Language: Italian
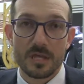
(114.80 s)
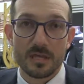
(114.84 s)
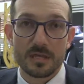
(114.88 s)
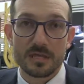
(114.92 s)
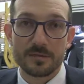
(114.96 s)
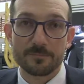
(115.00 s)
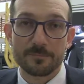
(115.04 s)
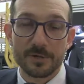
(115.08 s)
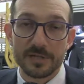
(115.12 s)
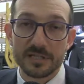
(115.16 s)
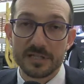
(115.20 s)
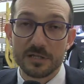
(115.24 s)

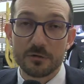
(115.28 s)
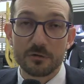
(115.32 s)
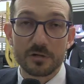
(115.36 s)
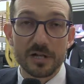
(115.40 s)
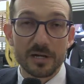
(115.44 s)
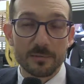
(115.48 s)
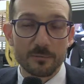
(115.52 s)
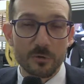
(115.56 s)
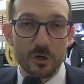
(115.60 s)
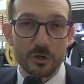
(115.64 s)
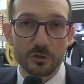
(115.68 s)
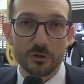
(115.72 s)
In
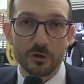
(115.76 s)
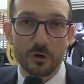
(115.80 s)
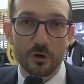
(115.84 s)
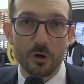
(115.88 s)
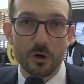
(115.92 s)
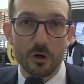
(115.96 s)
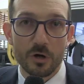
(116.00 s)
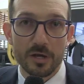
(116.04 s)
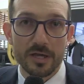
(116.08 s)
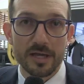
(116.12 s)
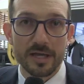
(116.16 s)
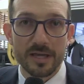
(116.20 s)
particolar
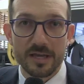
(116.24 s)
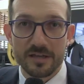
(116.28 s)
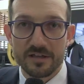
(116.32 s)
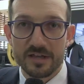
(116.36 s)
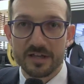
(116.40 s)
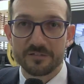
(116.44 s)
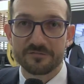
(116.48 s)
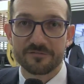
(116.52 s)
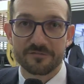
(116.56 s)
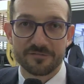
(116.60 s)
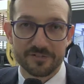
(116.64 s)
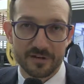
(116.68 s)
modo eh,
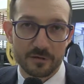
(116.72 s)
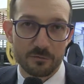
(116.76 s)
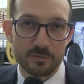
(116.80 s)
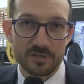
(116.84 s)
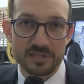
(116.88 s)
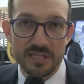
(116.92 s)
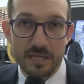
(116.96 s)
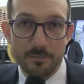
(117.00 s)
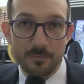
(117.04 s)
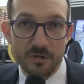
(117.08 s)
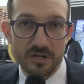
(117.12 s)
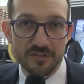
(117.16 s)

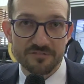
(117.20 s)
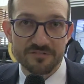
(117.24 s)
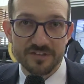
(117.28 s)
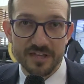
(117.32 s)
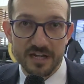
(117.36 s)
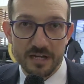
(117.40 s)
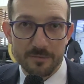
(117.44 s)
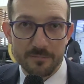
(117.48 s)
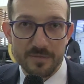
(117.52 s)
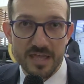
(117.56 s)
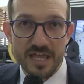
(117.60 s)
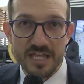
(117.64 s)
frequentiamo la
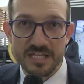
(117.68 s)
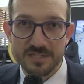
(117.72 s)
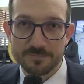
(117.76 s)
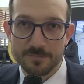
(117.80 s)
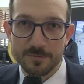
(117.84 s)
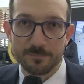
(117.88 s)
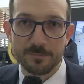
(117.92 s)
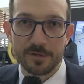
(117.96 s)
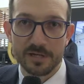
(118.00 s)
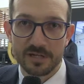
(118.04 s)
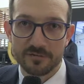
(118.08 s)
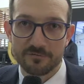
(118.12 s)
fiera
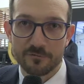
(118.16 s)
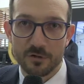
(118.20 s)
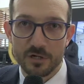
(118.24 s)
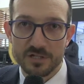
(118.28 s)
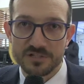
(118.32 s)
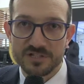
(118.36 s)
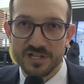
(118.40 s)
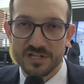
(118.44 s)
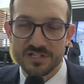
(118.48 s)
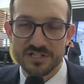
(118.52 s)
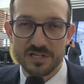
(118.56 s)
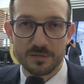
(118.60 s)
Mexp per
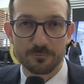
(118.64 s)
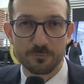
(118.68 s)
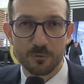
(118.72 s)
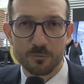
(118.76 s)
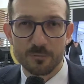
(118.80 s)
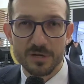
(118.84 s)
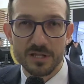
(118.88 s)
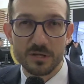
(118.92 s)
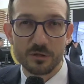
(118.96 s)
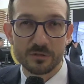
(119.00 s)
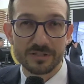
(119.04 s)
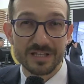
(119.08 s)
rivolgersi al
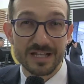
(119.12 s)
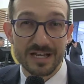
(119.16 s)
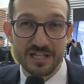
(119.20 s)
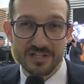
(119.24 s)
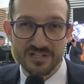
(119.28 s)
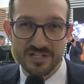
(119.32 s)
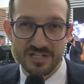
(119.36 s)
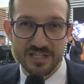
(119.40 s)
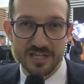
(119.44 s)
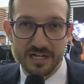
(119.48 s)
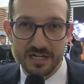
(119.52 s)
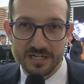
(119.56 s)
pubblico della
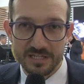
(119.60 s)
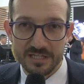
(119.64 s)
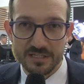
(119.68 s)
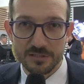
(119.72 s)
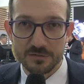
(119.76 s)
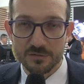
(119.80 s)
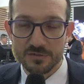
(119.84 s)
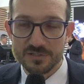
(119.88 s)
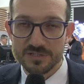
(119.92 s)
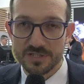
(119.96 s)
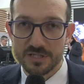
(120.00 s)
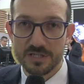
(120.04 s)
General
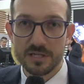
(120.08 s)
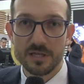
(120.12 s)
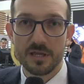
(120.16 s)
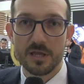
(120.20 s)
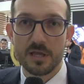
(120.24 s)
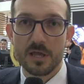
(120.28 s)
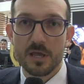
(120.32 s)
Industry,